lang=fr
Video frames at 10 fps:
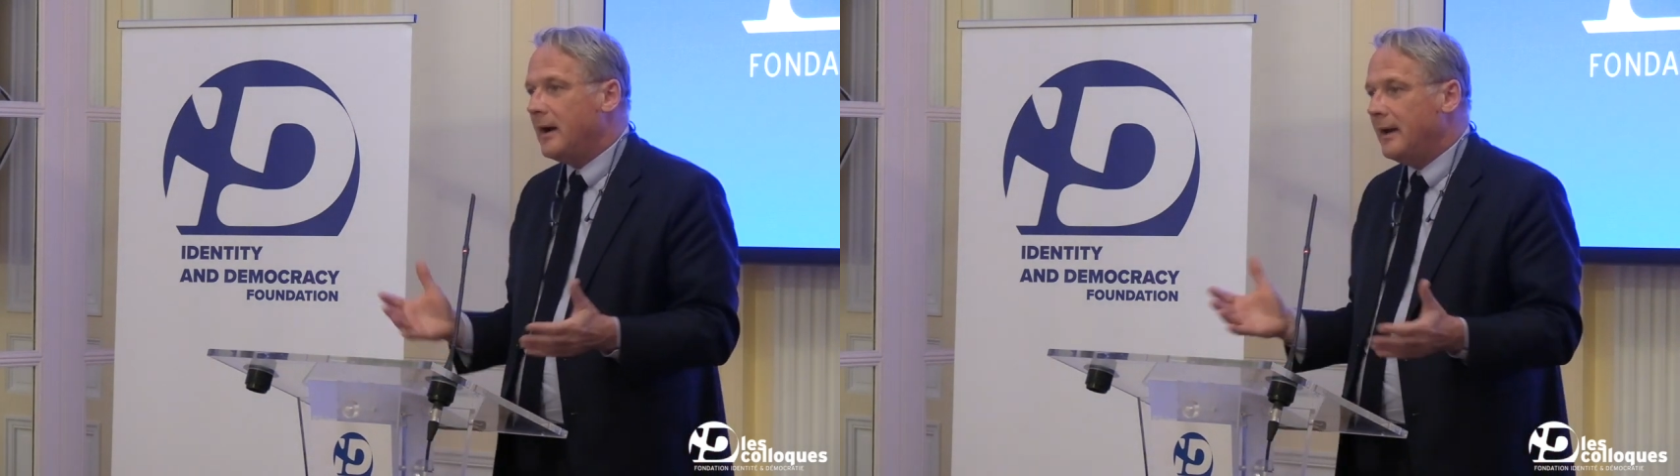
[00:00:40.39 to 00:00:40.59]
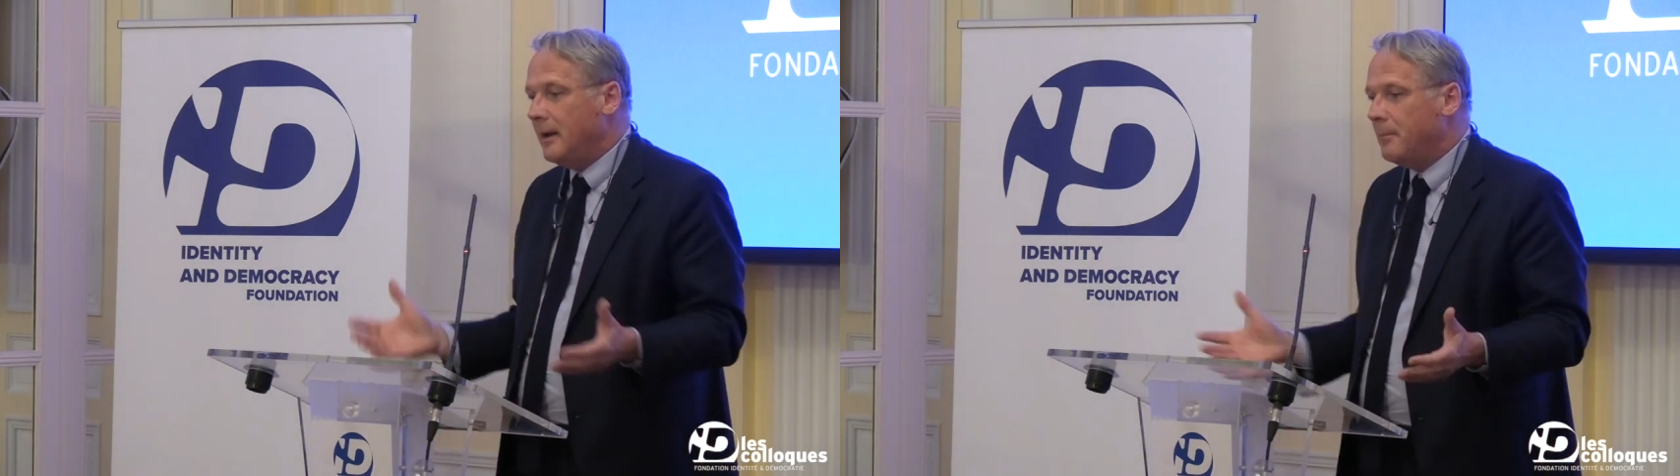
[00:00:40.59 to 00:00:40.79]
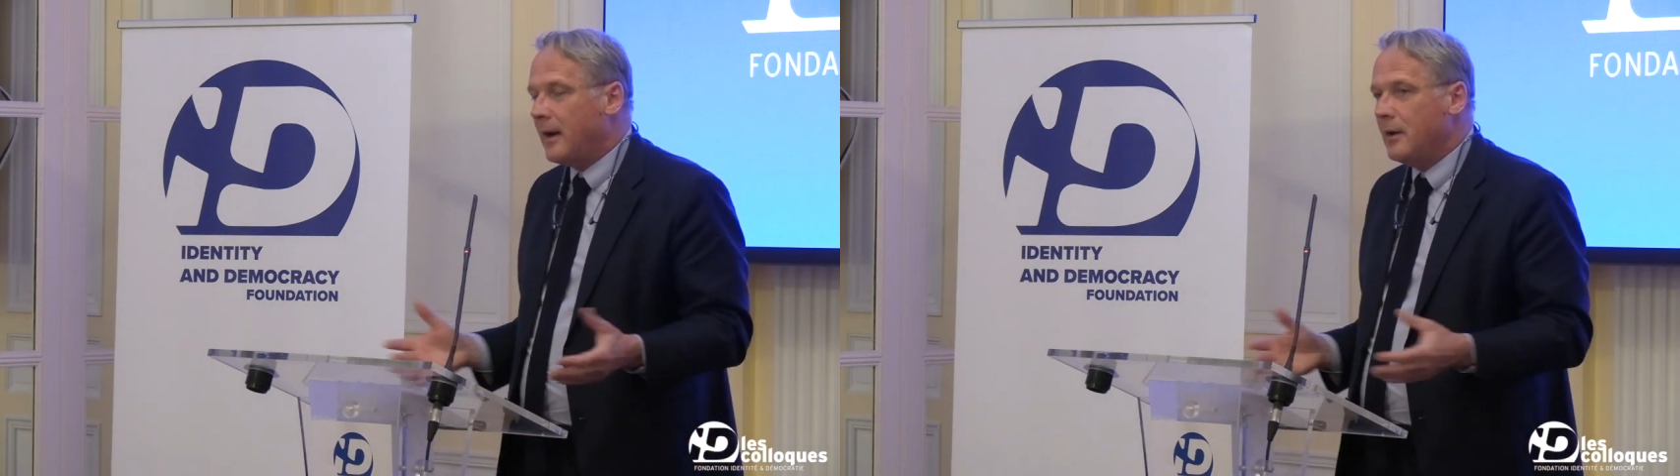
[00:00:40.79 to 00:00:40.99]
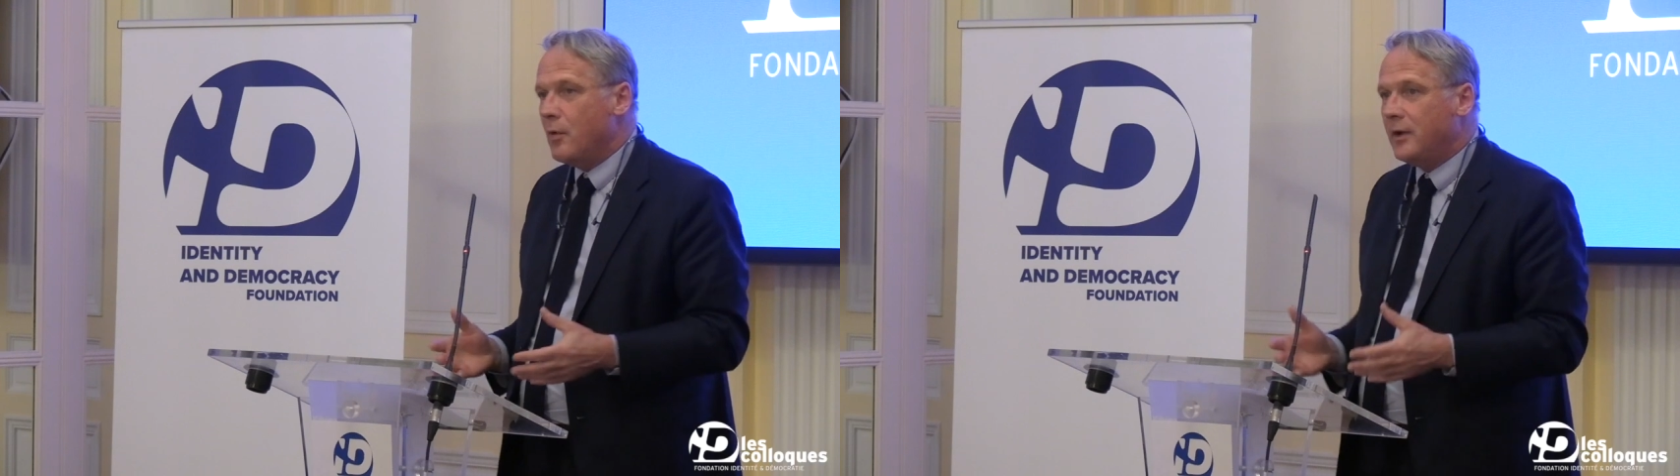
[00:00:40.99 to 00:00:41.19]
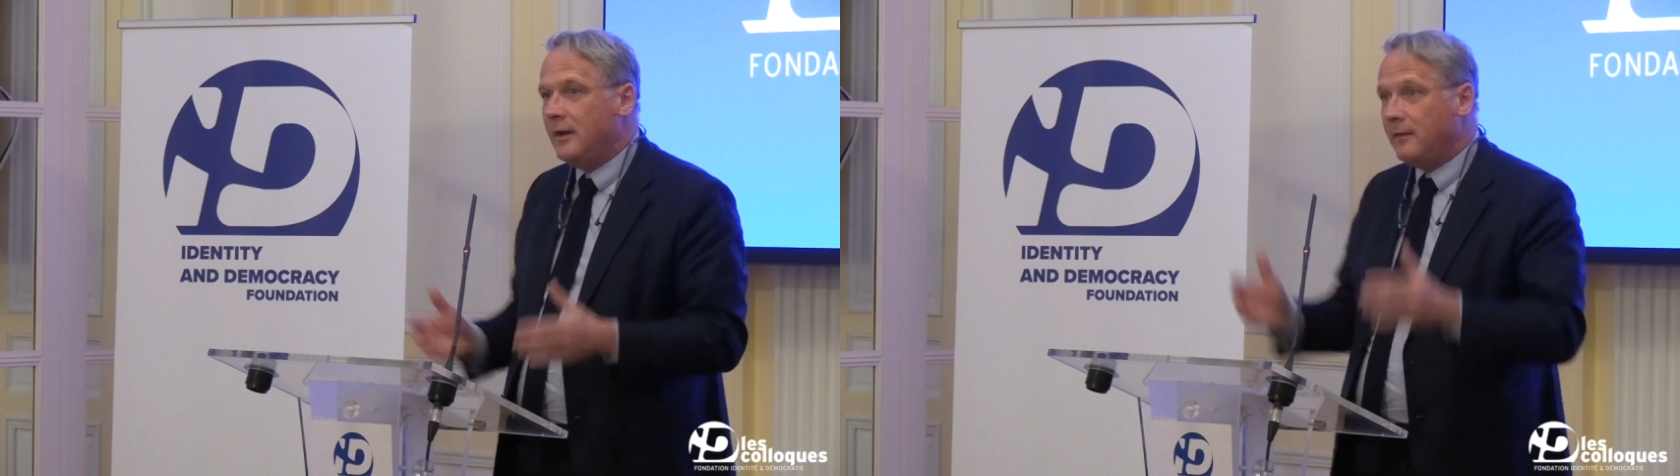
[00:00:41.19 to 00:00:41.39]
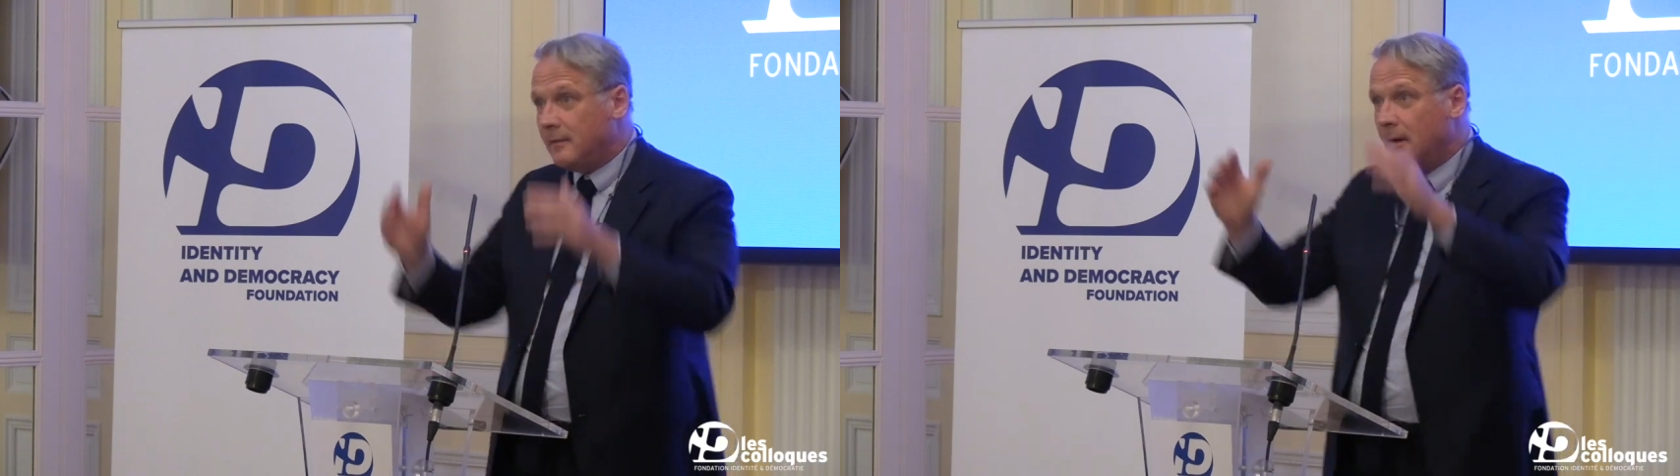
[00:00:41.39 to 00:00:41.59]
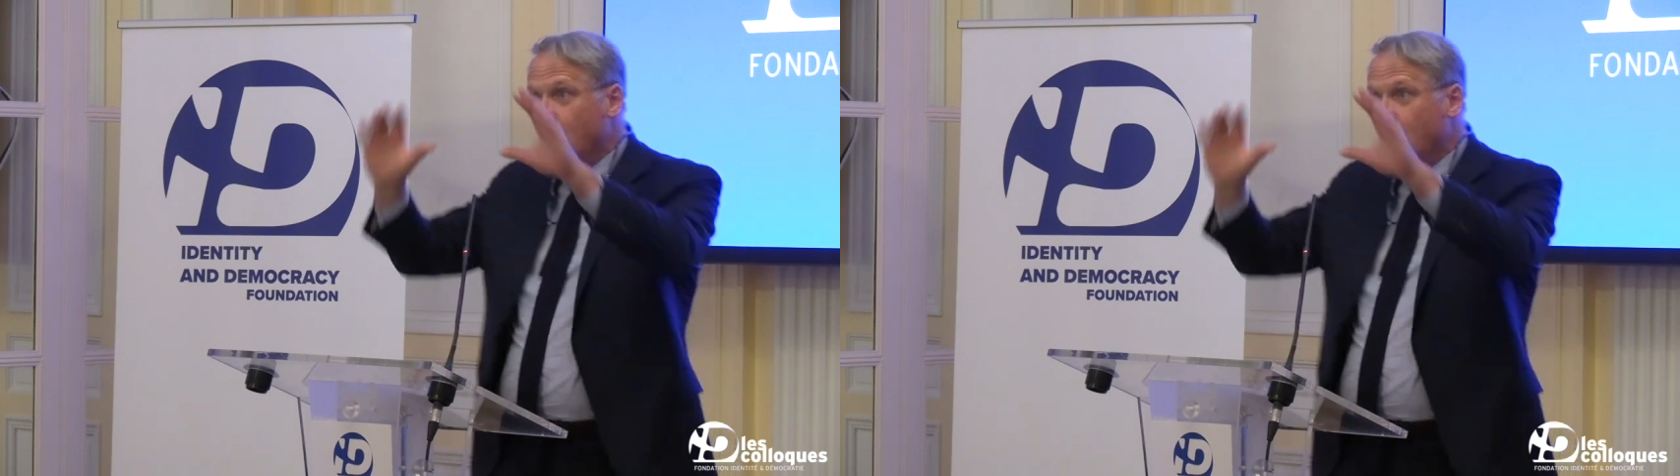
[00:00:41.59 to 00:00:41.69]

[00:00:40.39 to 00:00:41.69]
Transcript: les, par les wokistes.